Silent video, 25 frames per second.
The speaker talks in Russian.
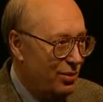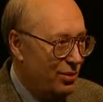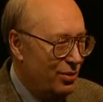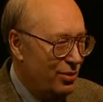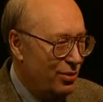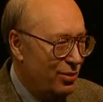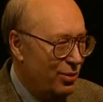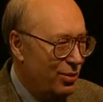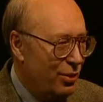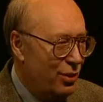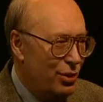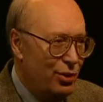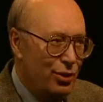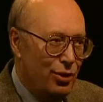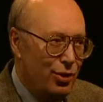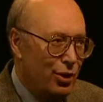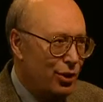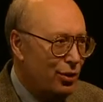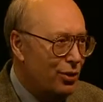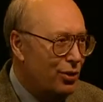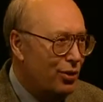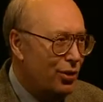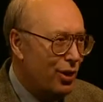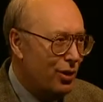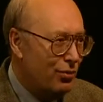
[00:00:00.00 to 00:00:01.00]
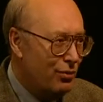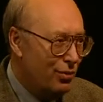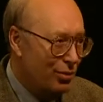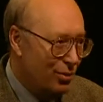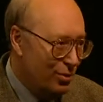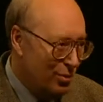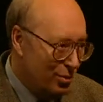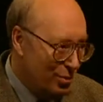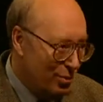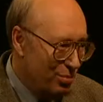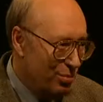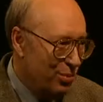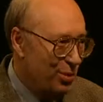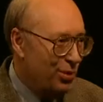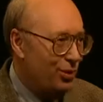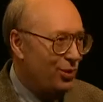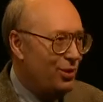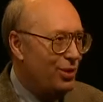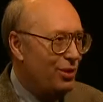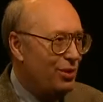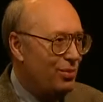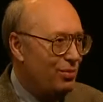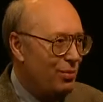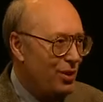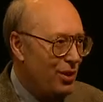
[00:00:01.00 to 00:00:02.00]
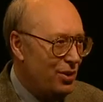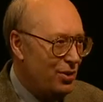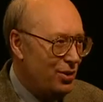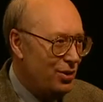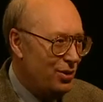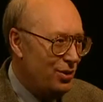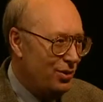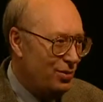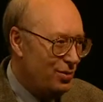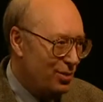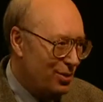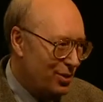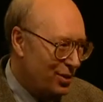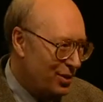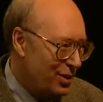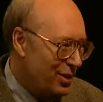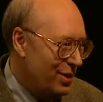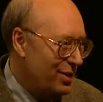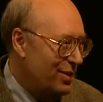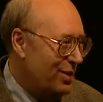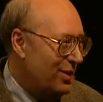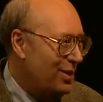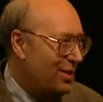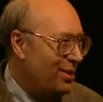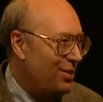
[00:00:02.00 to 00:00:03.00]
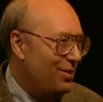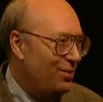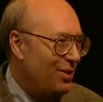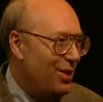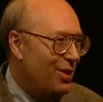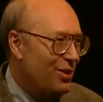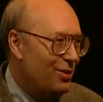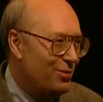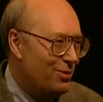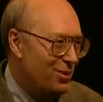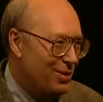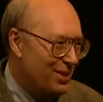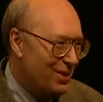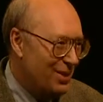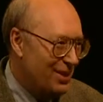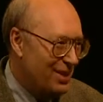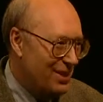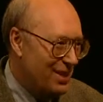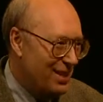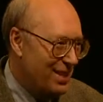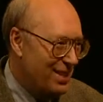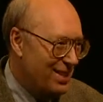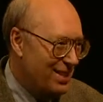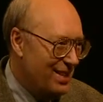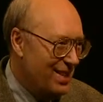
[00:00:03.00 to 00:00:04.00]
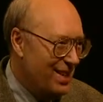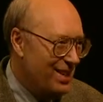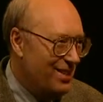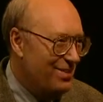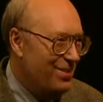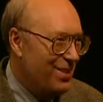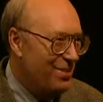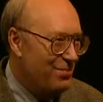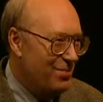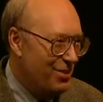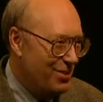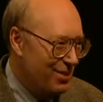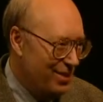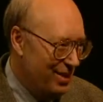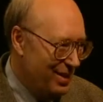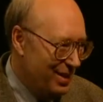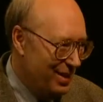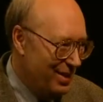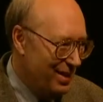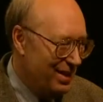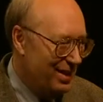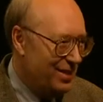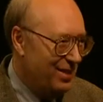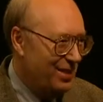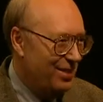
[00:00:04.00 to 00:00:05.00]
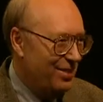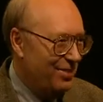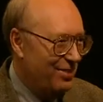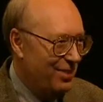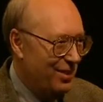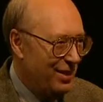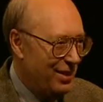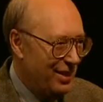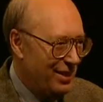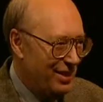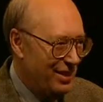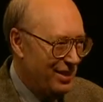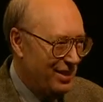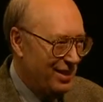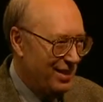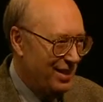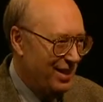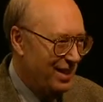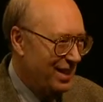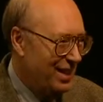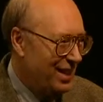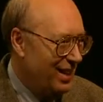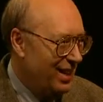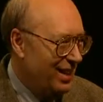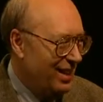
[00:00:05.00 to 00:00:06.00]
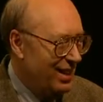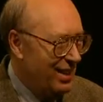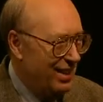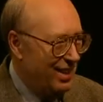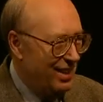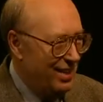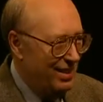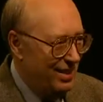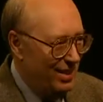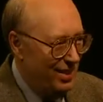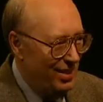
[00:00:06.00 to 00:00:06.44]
э, и это давно было отмечено, и уже, так сказать, в научных статьях во многих этот факт угу.